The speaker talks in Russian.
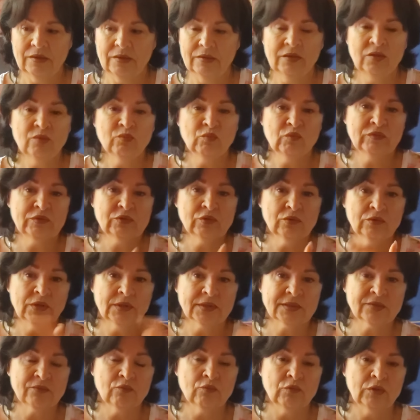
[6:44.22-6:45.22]
Ему все
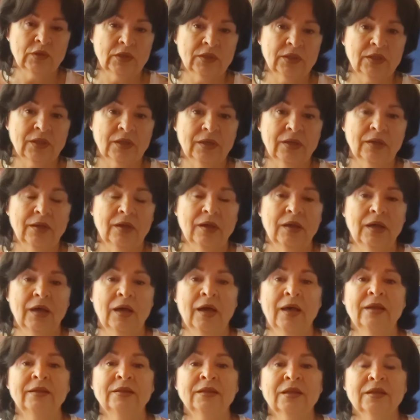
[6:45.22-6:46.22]
дозволено
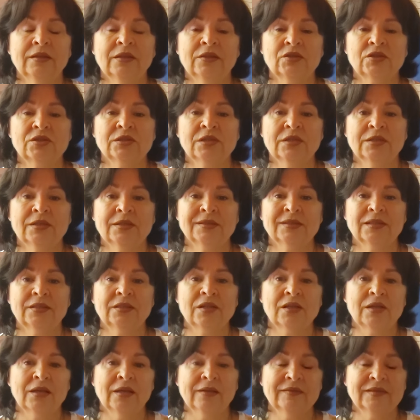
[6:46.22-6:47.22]
а она должна
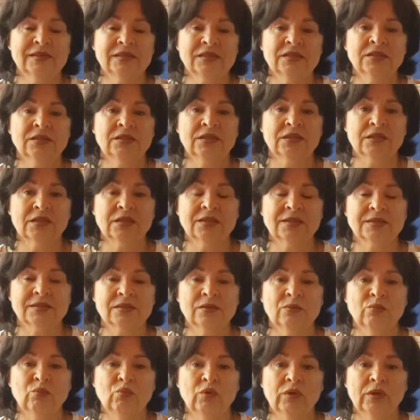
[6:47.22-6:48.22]
затыкать все дырки с
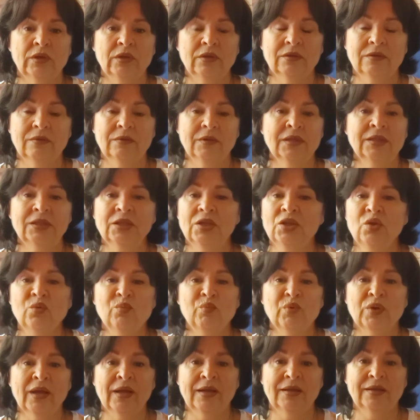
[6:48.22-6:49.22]
собой. Это
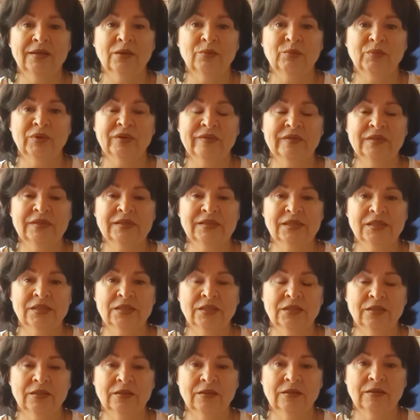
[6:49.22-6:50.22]
неправильное
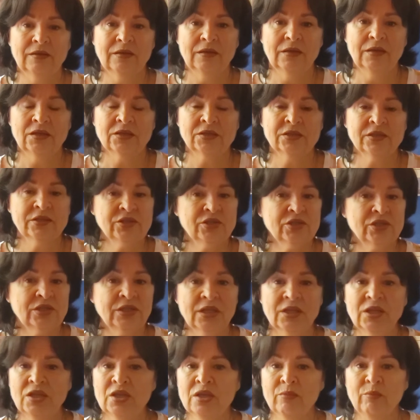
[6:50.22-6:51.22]
поведение.
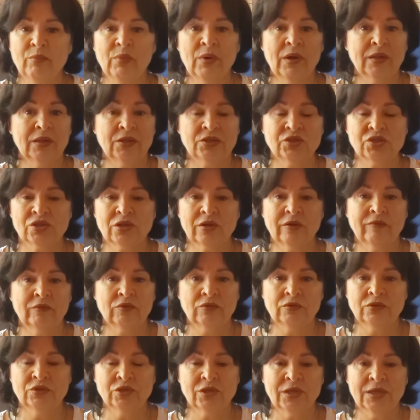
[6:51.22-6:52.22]
Женщина не
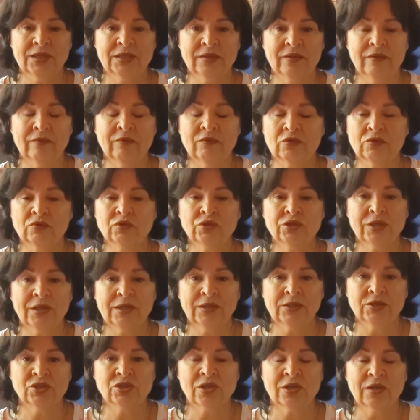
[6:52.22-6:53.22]

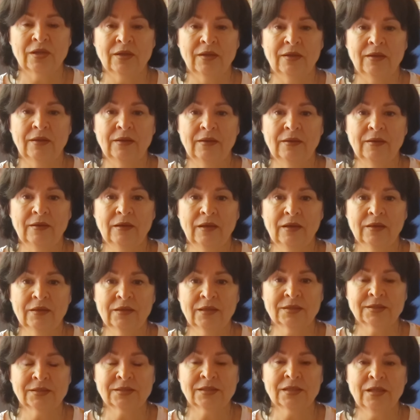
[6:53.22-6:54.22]
палочка-выручалочка. А
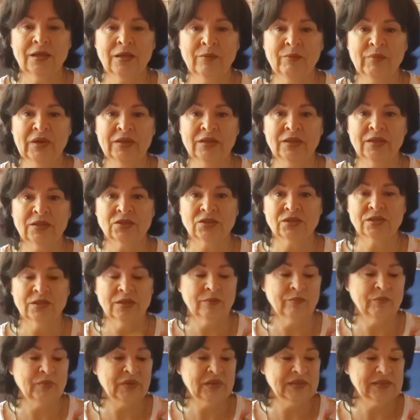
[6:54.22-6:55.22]
она слабая
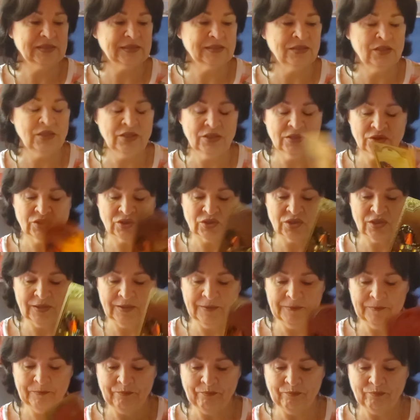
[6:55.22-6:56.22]
должна быть,
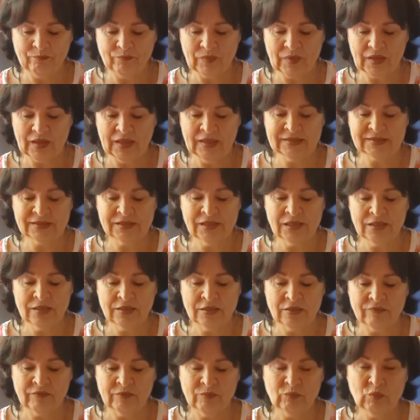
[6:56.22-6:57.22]
нежная. Из-за
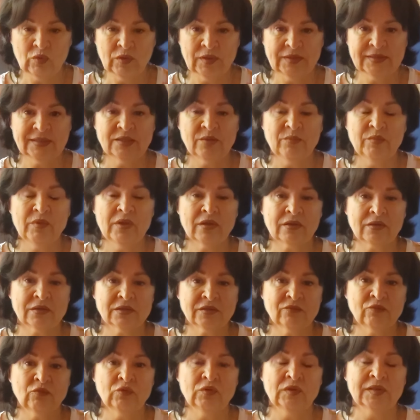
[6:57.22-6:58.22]
этого много семей
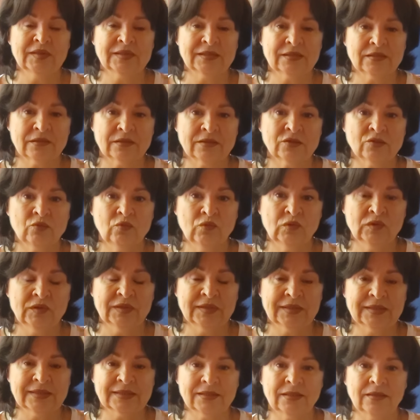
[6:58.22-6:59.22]
разводятся,
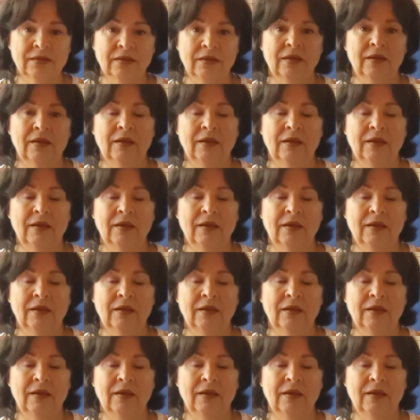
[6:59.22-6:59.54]
расходятся